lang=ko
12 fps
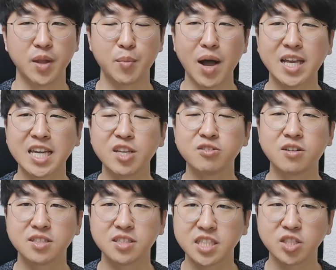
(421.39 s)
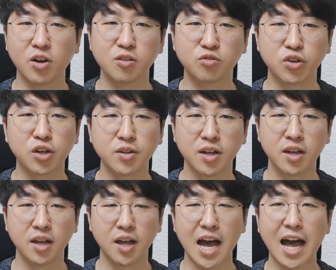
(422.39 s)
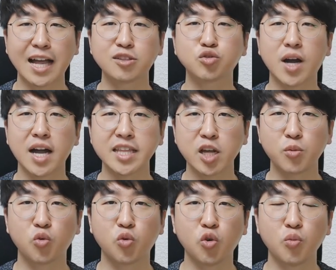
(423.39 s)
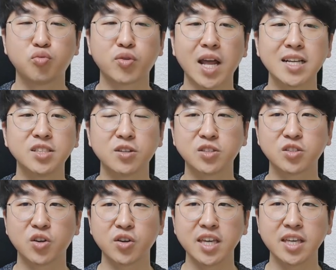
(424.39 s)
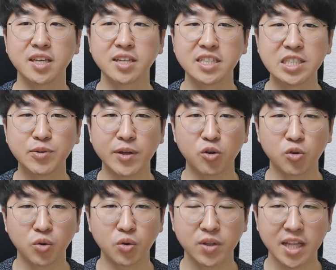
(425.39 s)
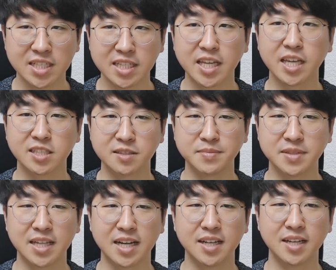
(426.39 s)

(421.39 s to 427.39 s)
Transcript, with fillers: 바뀌는 것을 싫어하고요. 아주 까다롭고 불안정성이 의외로 내재되어 있습니다.